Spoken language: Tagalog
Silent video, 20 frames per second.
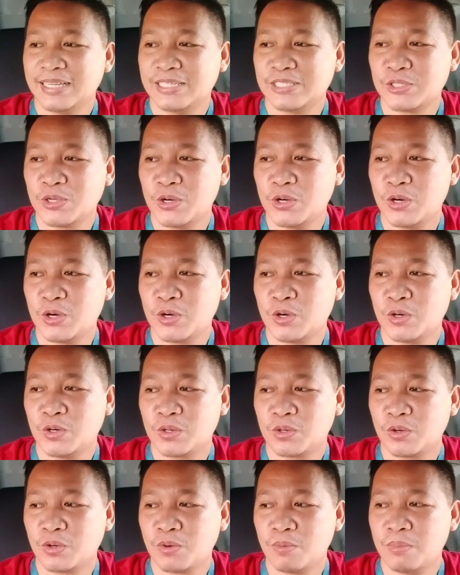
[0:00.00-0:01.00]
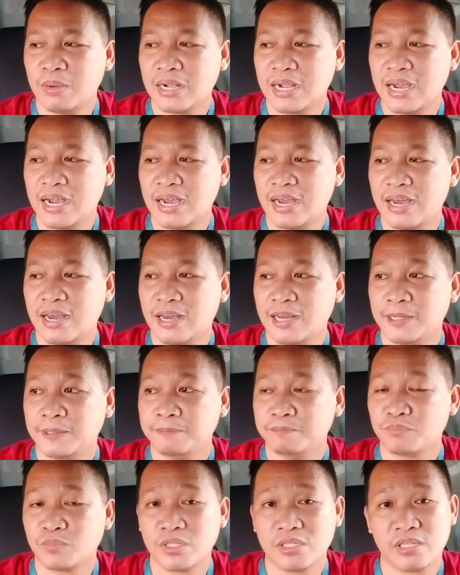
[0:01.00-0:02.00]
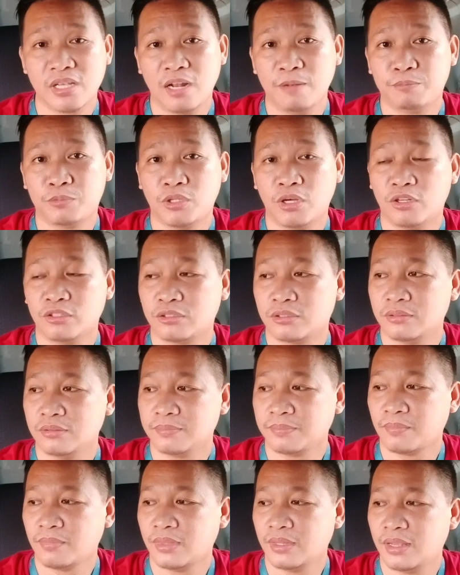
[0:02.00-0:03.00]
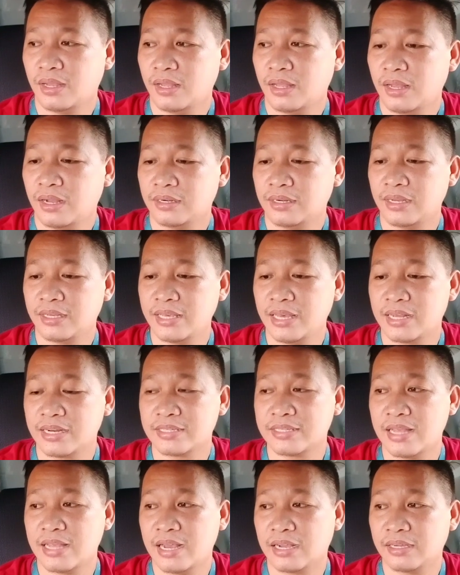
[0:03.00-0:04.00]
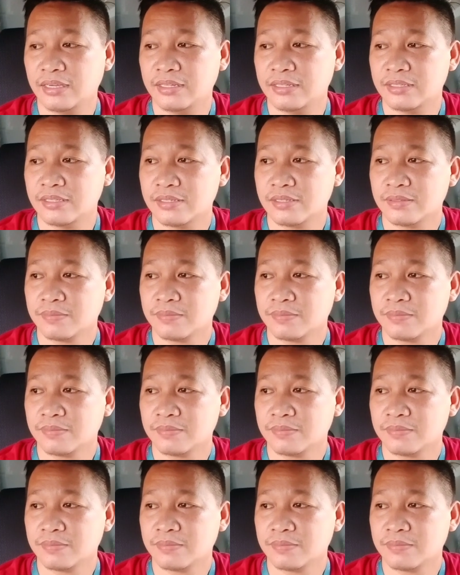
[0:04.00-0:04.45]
So, kumbaga, self-taught ang nangyari sa akin.